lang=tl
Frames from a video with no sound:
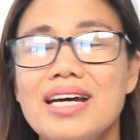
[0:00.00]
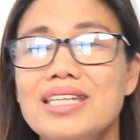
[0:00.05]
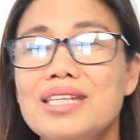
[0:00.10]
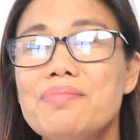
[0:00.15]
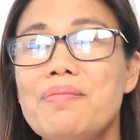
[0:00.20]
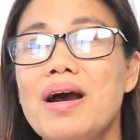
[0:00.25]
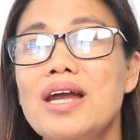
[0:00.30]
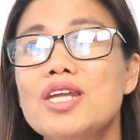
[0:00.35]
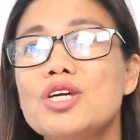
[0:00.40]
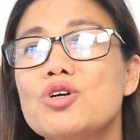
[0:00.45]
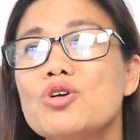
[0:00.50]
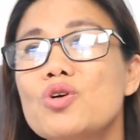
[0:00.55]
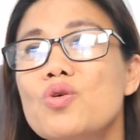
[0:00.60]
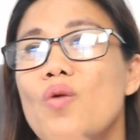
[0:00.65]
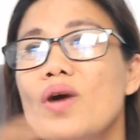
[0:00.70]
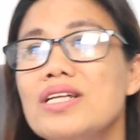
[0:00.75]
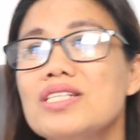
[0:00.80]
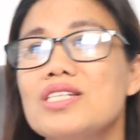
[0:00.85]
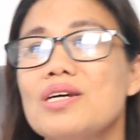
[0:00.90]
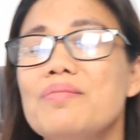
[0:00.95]
Di bali kung
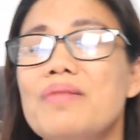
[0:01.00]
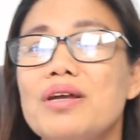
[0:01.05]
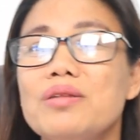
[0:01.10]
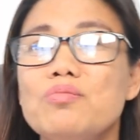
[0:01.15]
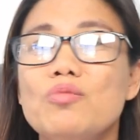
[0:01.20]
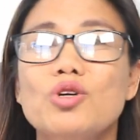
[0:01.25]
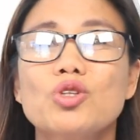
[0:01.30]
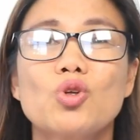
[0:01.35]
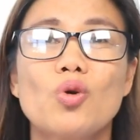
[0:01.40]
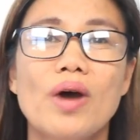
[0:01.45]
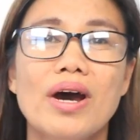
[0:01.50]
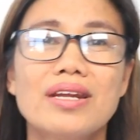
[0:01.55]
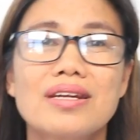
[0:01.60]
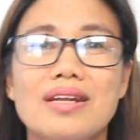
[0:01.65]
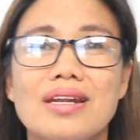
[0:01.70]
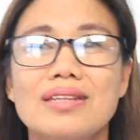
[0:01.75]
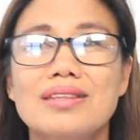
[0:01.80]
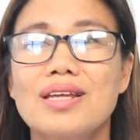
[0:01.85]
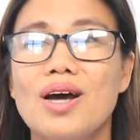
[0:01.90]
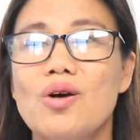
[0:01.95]
once a month mo,
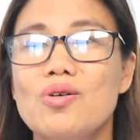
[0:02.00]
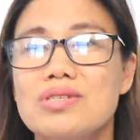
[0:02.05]
200,000,